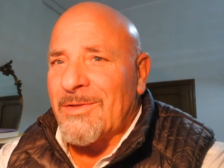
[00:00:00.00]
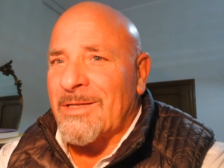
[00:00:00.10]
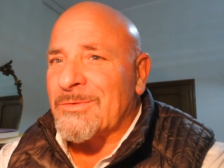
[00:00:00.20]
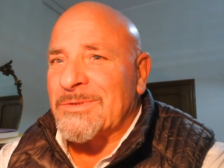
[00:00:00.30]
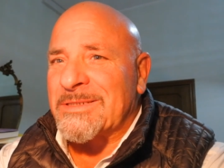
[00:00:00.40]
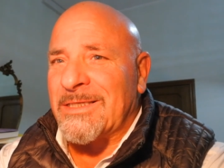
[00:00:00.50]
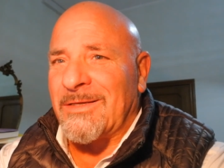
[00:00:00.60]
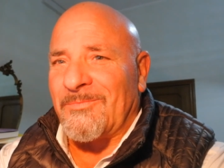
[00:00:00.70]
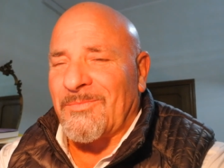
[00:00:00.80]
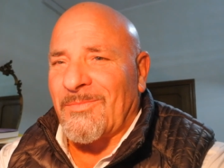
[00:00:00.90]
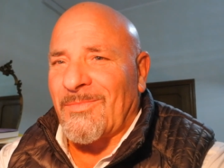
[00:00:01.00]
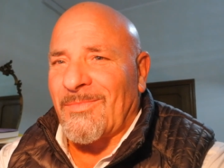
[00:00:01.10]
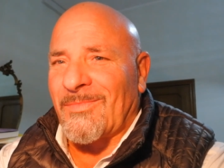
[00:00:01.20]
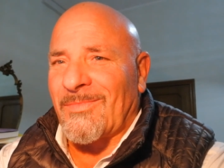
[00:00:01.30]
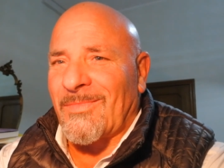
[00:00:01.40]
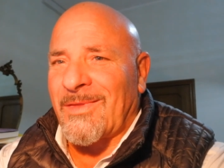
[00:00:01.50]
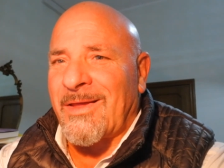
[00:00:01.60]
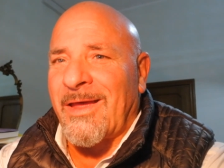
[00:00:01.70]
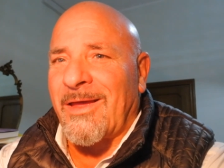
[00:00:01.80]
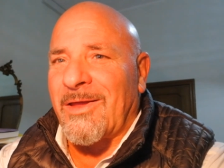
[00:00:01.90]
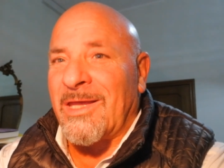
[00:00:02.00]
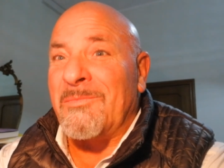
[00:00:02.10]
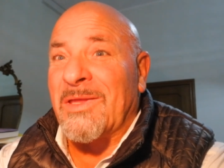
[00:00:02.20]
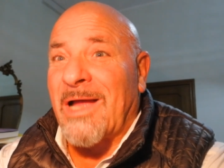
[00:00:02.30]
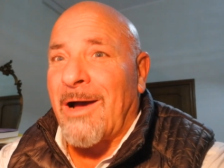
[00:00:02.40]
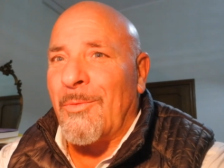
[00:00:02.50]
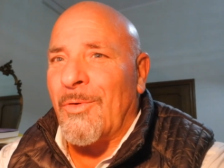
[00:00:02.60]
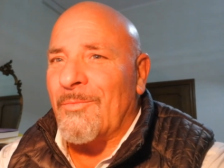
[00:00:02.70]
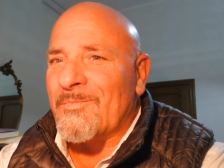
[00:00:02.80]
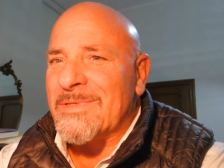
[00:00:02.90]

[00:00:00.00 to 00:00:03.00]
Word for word: tanto sì che imitavo